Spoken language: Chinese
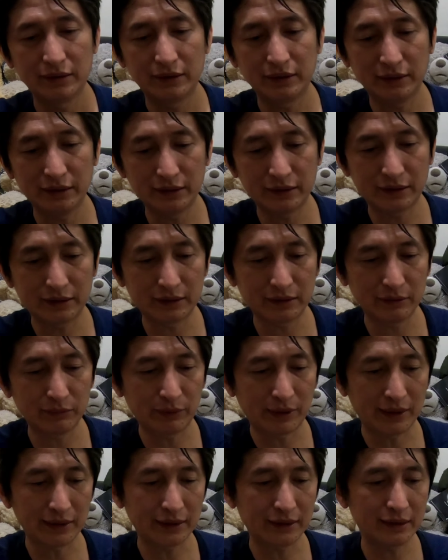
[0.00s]
这纸
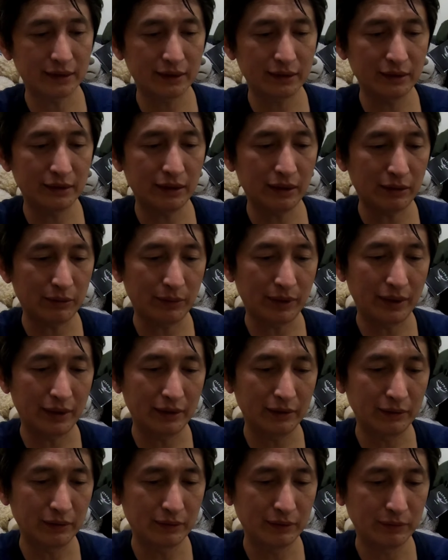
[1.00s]
把它撕掉吧。
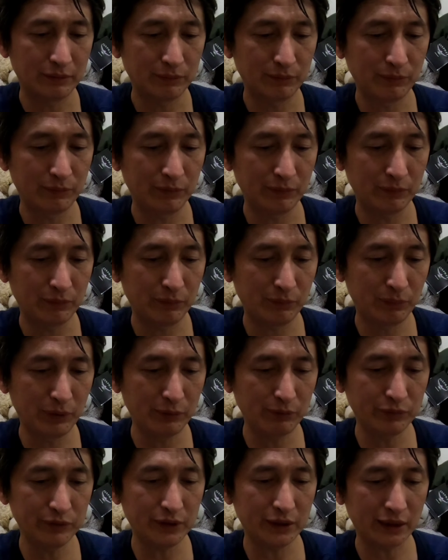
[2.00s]

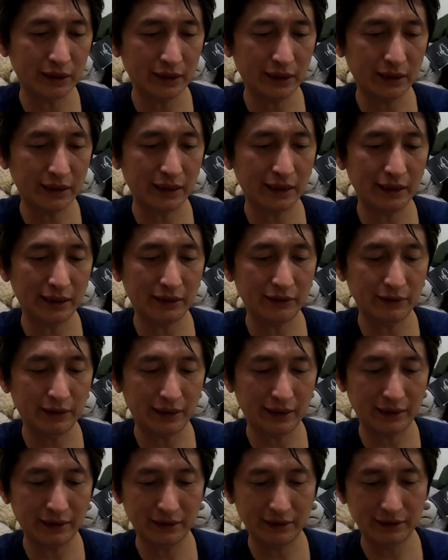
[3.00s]
并不想再看到了
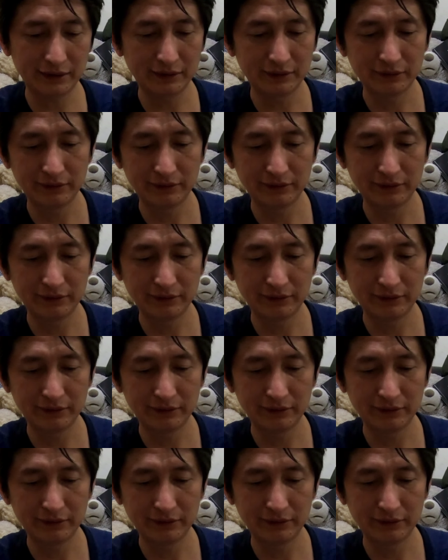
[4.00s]
啊！